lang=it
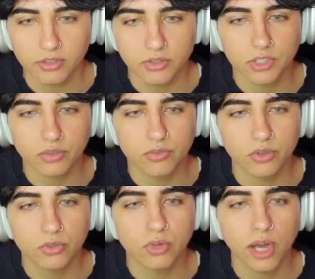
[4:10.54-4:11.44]
sono stato
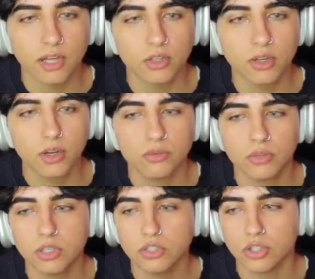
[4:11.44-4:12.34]
fortunato, ho
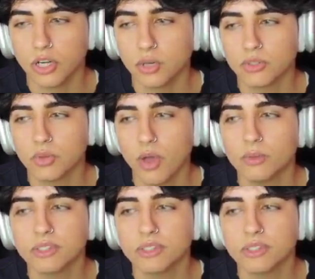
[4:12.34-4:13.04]
avuto ragione. Questo qua è un